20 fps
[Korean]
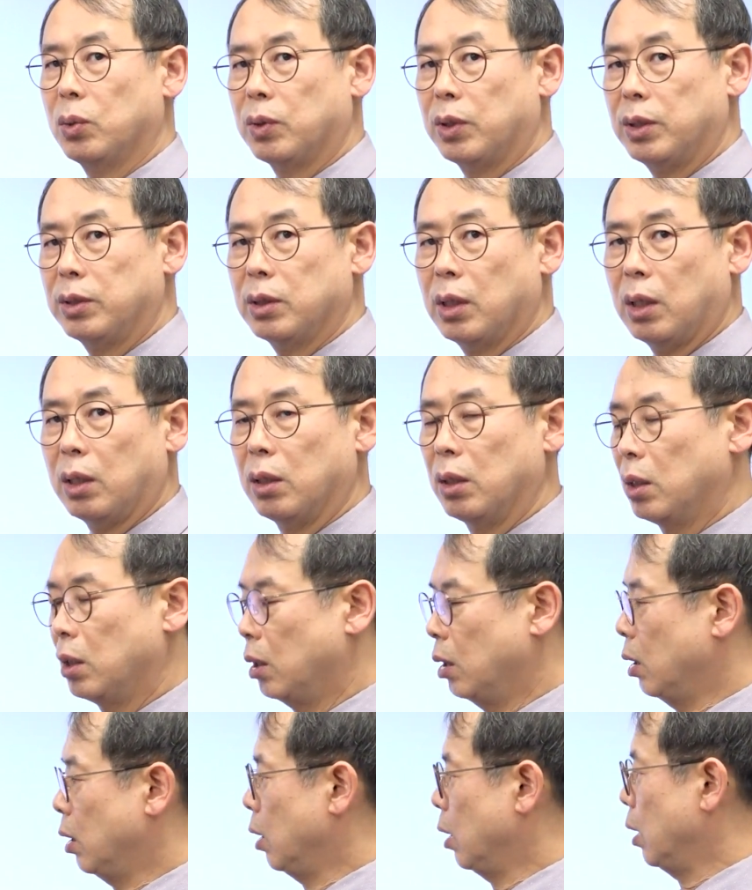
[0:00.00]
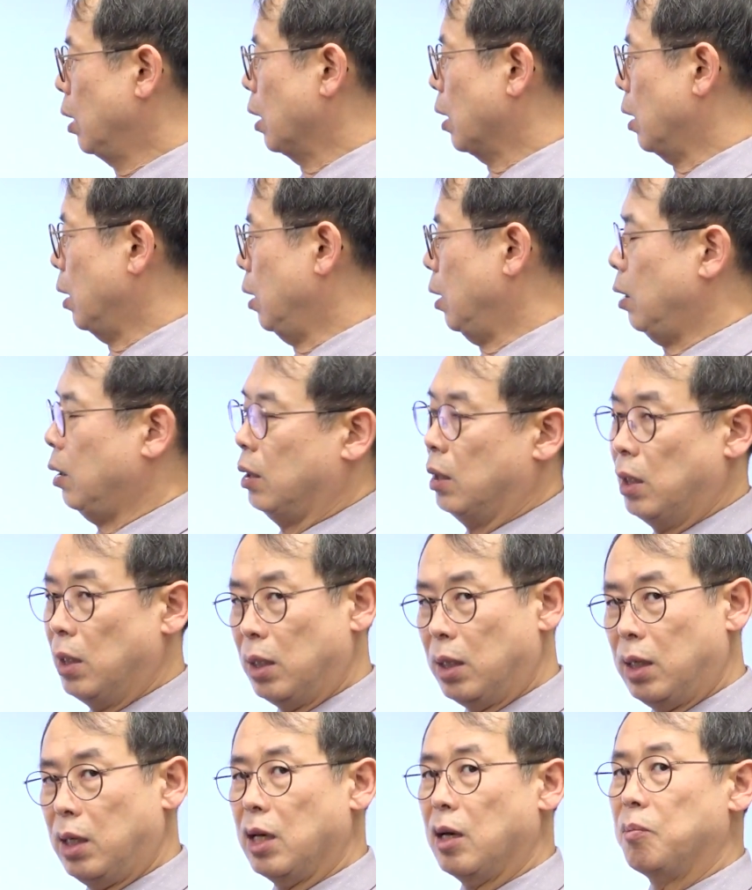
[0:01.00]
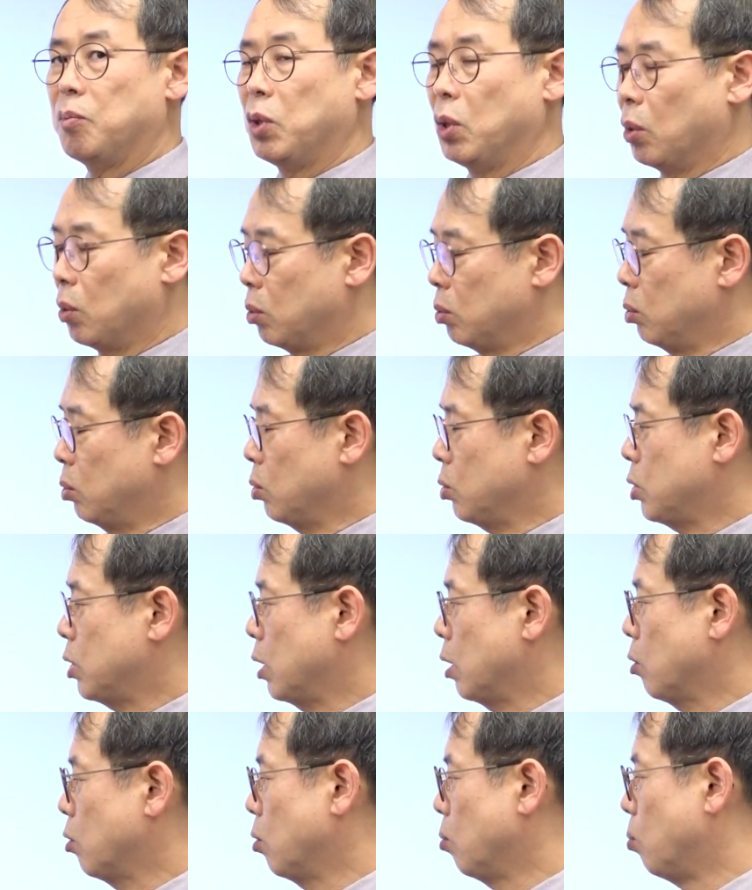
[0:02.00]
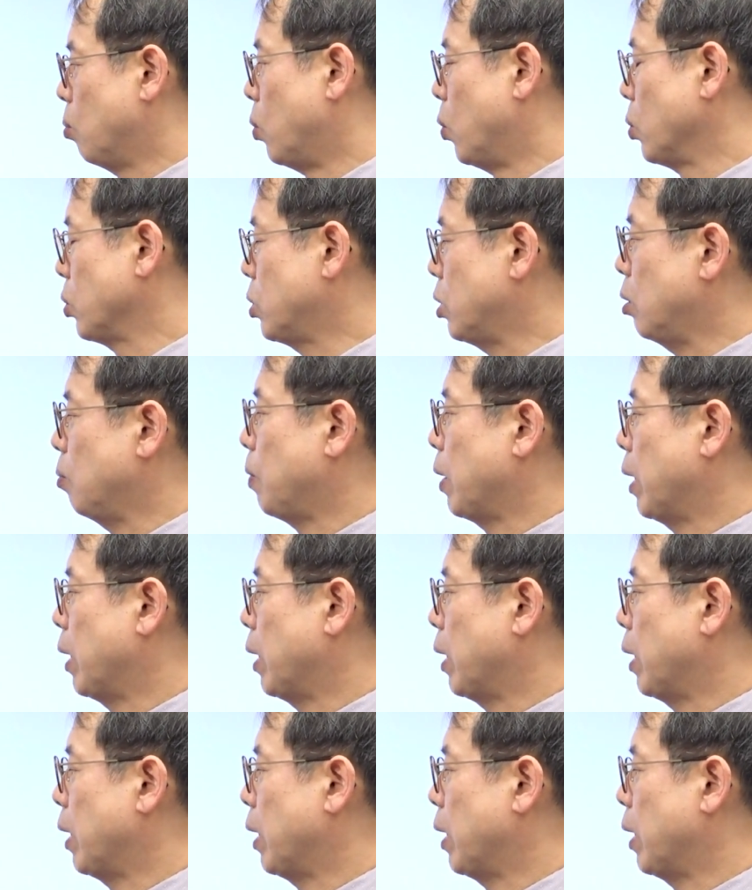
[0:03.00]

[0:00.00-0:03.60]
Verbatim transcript: 그래서 아예 일기압 영도시라고 못을